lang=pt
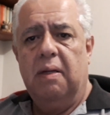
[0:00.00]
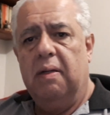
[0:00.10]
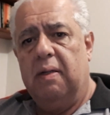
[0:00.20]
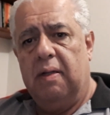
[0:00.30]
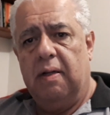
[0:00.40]

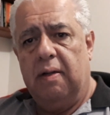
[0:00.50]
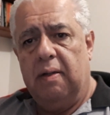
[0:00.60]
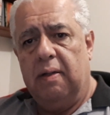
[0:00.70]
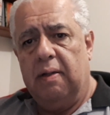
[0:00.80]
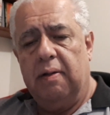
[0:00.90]

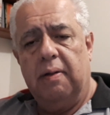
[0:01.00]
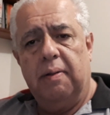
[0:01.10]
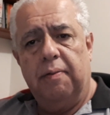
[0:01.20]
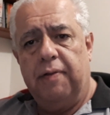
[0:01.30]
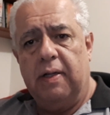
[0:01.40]
Eh,
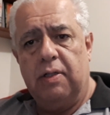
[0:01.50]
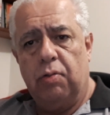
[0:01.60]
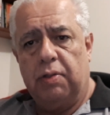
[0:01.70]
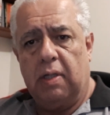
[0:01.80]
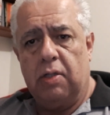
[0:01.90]
faz
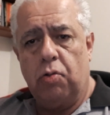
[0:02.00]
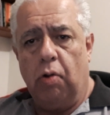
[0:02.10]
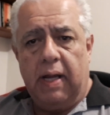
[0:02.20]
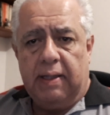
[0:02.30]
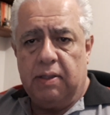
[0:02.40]
outras
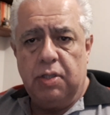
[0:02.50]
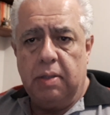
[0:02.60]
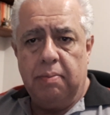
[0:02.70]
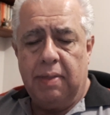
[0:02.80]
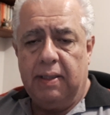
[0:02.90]
coletas
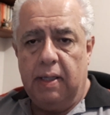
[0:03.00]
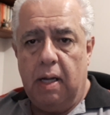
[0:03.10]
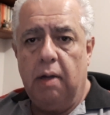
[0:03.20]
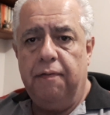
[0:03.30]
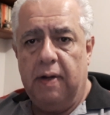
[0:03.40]
de
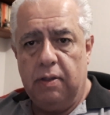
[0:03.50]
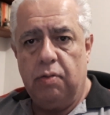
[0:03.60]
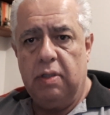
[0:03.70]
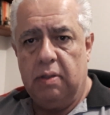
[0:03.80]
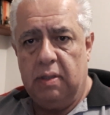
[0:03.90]
material e faz
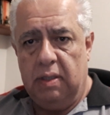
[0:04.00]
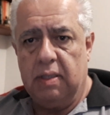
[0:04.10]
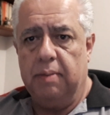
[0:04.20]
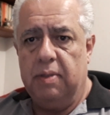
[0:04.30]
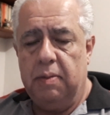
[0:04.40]
os, os
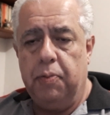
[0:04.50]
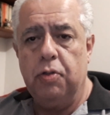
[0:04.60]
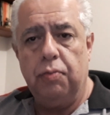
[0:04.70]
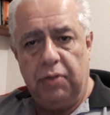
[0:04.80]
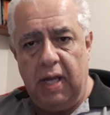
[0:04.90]
exames. Depois
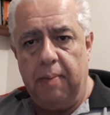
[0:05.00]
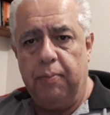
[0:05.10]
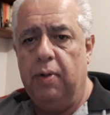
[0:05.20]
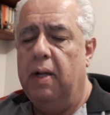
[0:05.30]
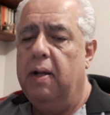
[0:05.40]
de um tempo,